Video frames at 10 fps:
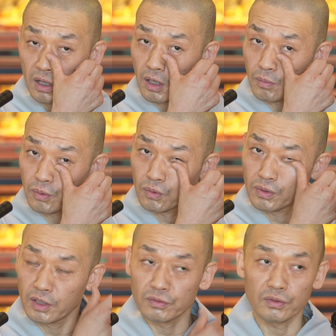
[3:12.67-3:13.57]
앞으로
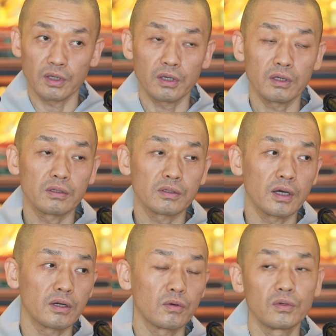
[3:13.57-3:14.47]
나중에
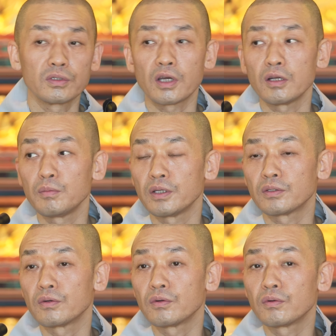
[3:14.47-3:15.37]
다가올
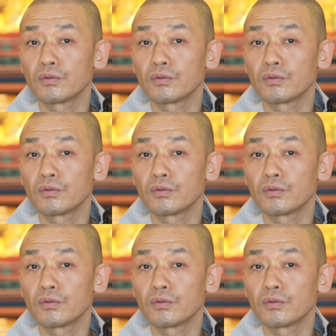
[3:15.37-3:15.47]
삶에서